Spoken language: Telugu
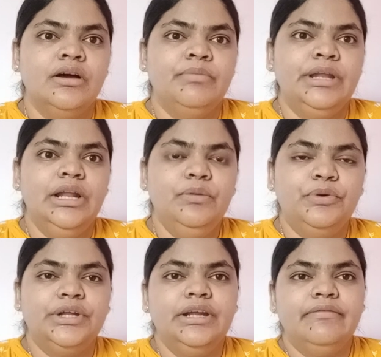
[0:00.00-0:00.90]
పిల్లలు
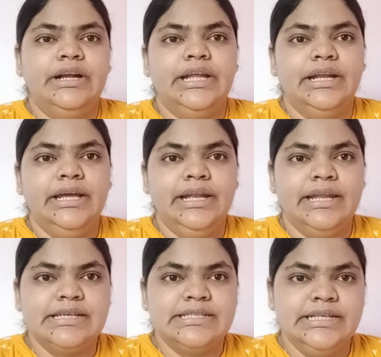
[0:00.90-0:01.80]
పుట్టిన వెంటనే
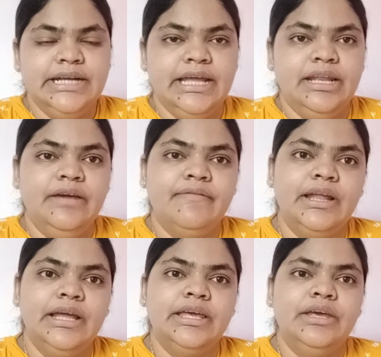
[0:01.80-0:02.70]
నెక్స్ట్ డేనే
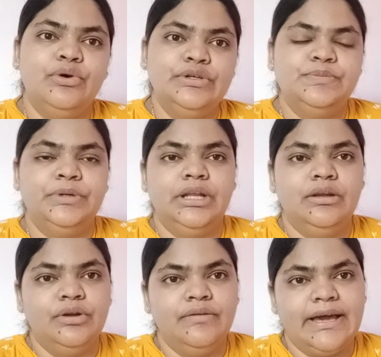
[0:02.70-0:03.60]
వాళ్ళకి
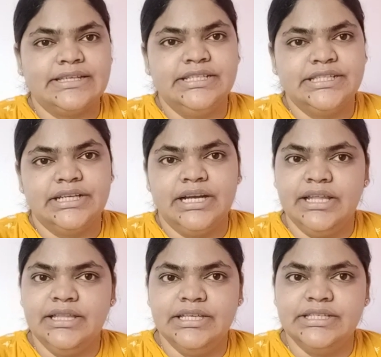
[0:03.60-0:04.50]
హాస్పిటల్లోనే వ్యాక్సినేషన్
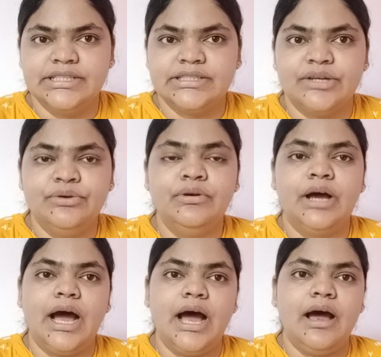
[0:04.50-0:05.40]
అనేది ఇచ్చేస్తారు
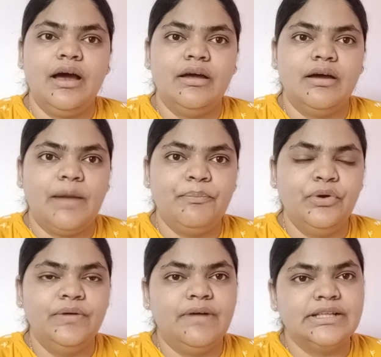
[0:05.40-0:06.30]
ఆ
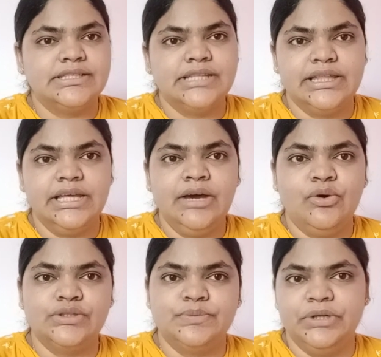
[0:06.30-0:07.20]
అప్పుడు ఇవ్వాల్సిందైతే
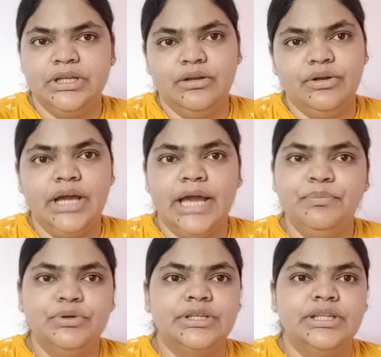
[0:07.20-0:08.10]
హాస్పిటల్లోనే
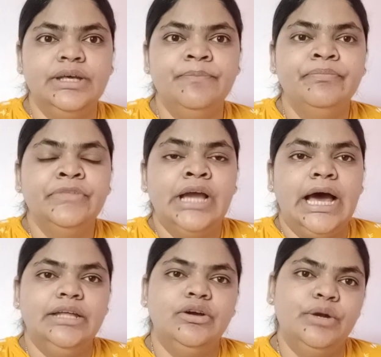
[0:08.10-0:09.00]
అయిపోతుంది
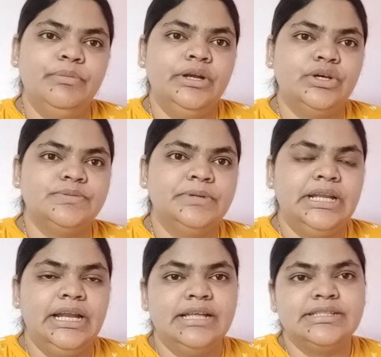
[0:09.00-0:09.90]
అది గవర్నమెంట్
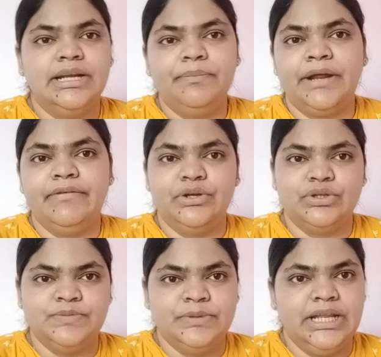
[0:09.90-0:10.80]
హాస్పిటల్ అయినా సరే ప్రైవేట్
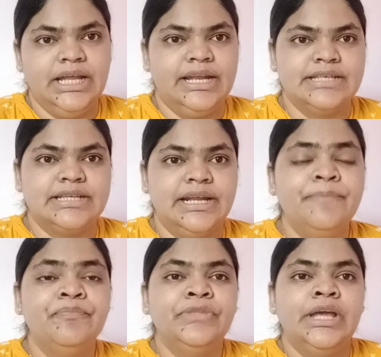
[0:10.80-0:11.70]
హాస్పిటల్ అయినా సరే
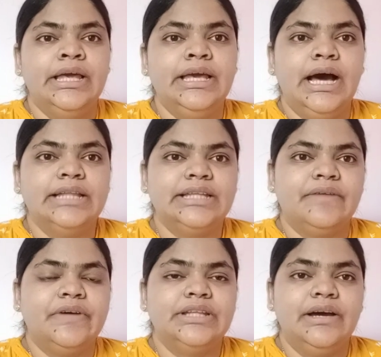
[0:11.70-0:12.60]
ఇక ఆ
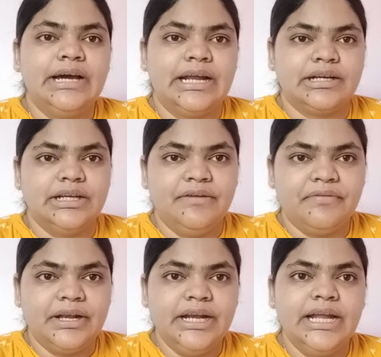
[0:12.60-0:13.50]
తర్వాత కరెక్ట్గా
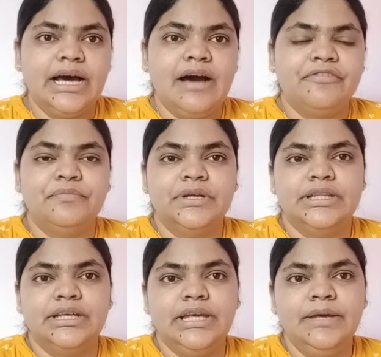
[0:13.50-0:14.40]
వన్ అండ్ హాఫ్
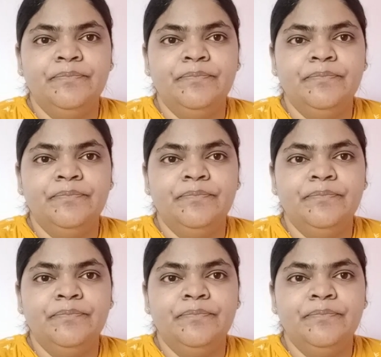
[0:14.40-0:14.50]
మంత్కి